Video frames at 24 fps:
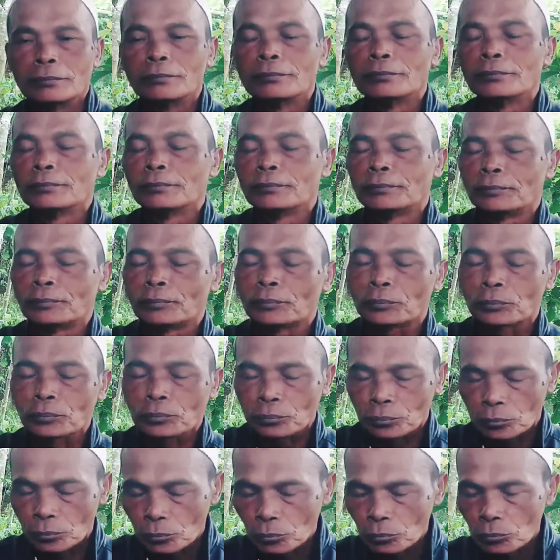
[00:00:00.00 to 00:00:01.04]
Mm
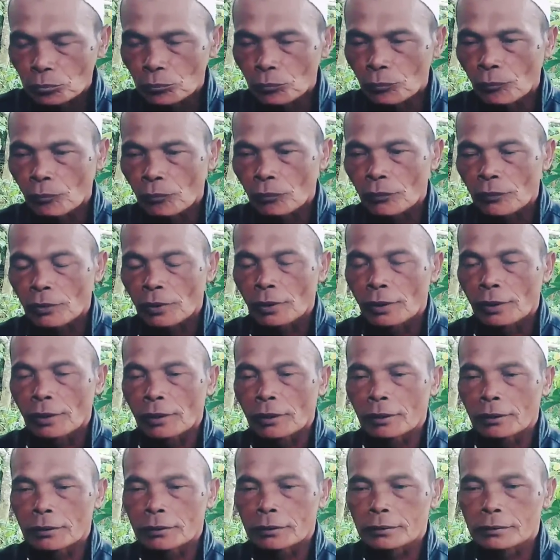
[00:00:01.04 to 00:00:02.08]
-mm. Biasanya kan kalau
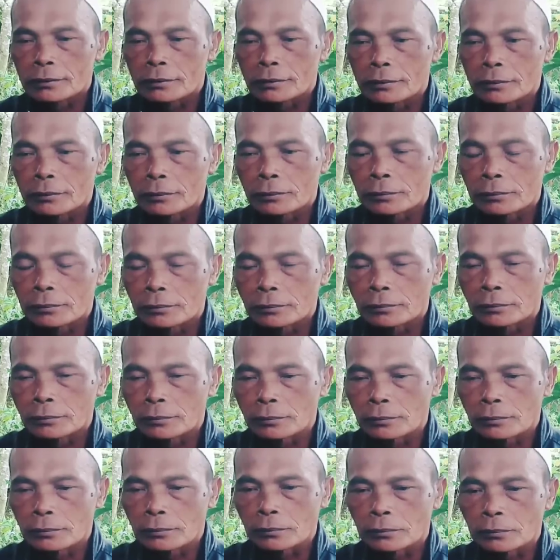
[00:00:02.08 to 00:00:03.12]
pusaka identiknya dengan
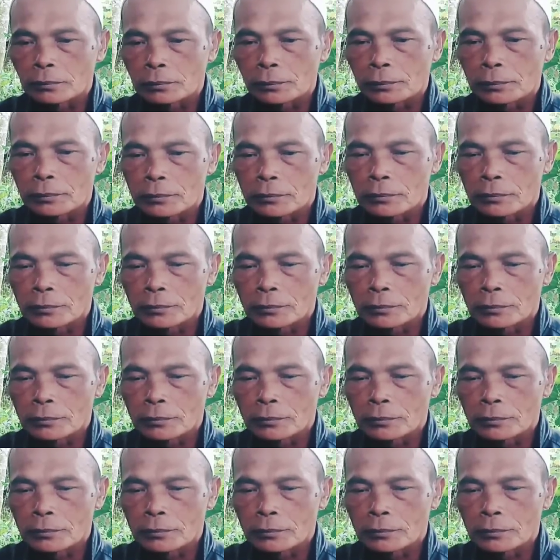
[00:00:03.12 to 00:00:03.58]
hodam tuh bah.